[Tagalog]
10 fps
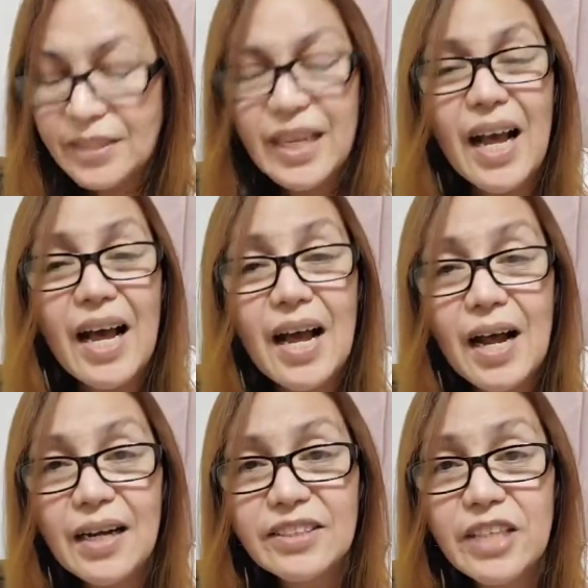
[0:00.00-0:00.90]
Tsaka
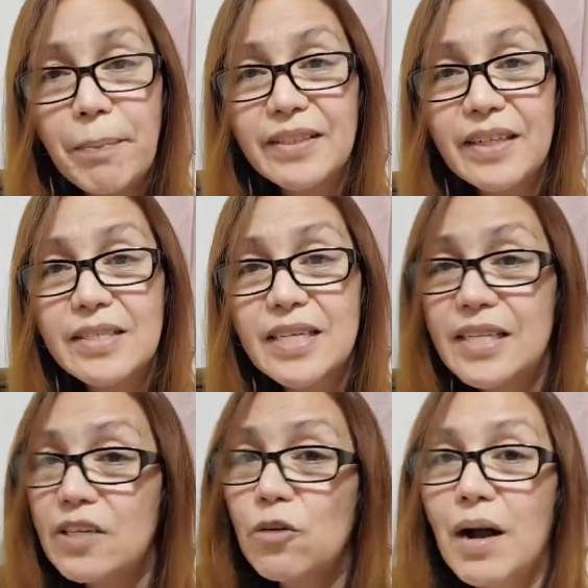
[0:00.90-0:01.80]
ang Japan kasi
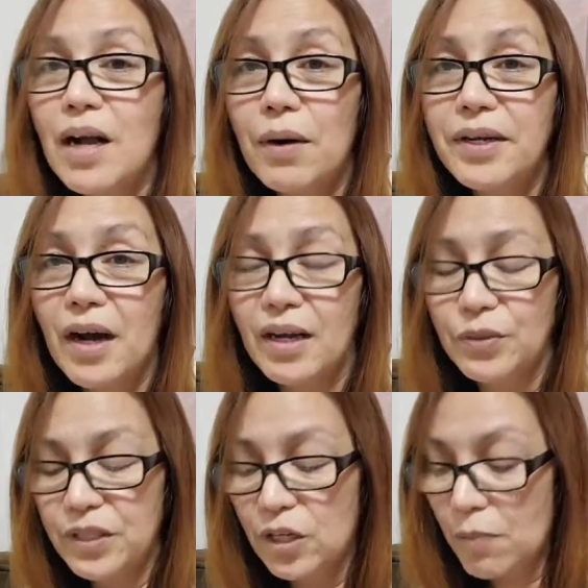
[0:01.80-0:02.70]
hindi gumagawa ng
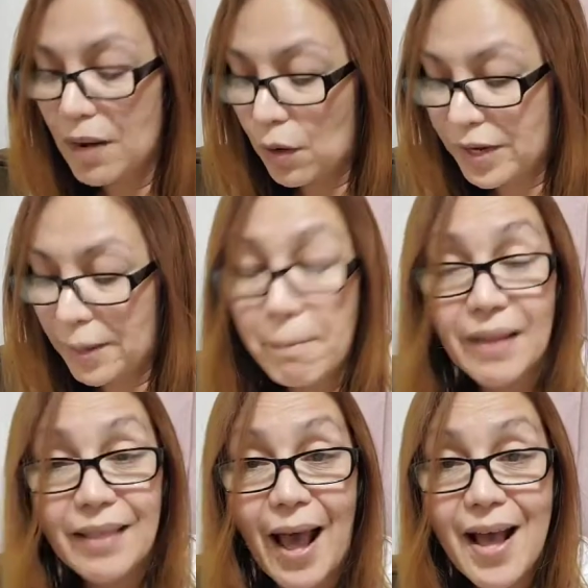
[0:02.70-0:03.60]
ano, hindi gumagawa ng
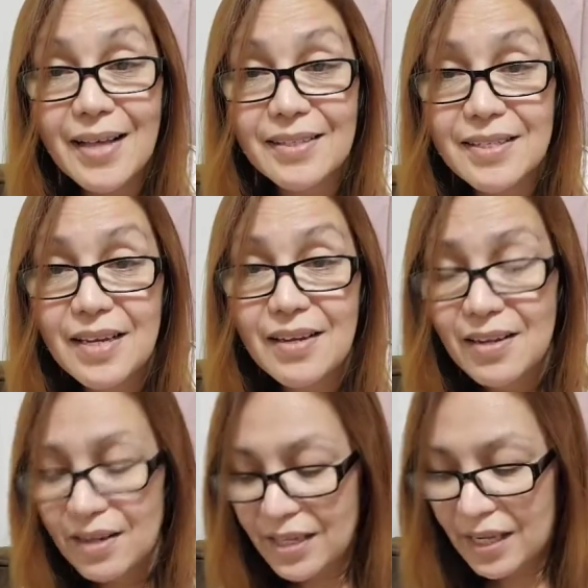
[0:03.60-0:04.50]
batas.
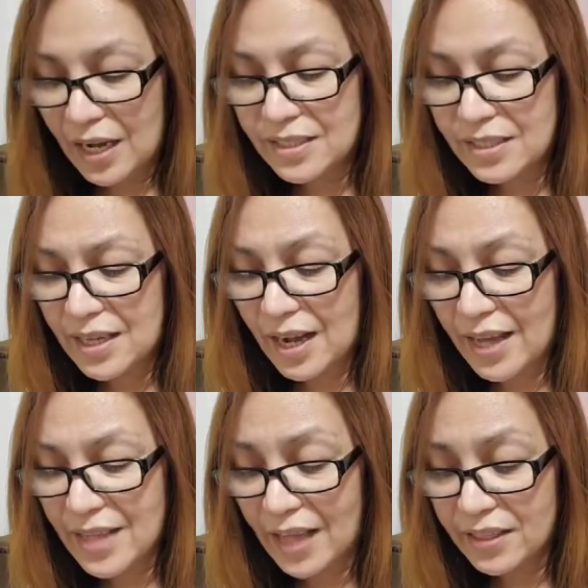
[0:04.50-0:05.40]
Hindi
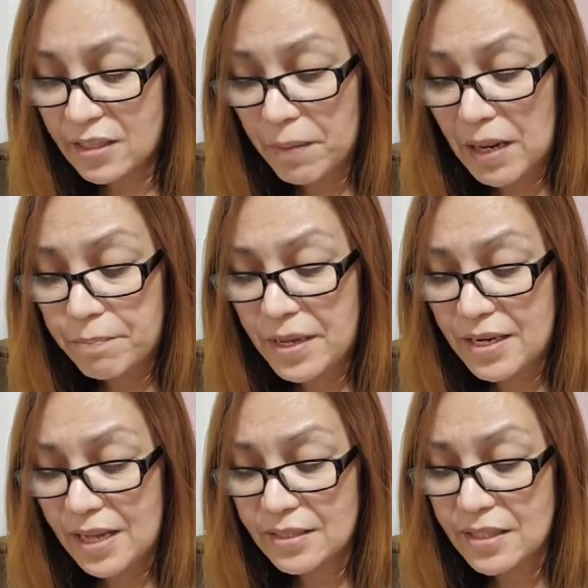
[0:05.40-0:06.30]
kagaya sa atin sa
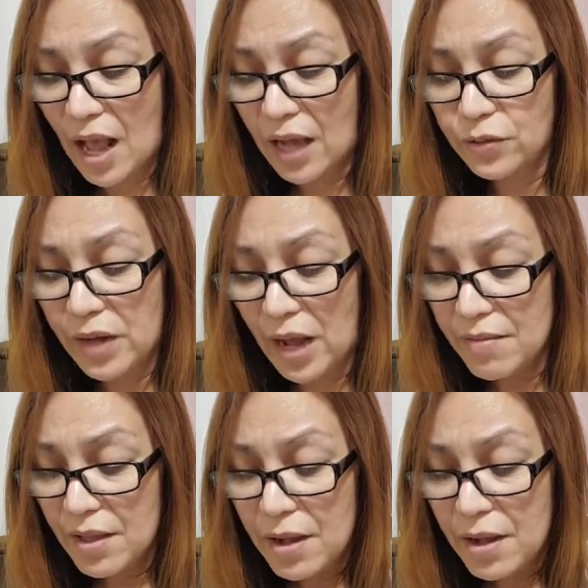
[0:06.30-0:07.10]
Pilipinas na ano na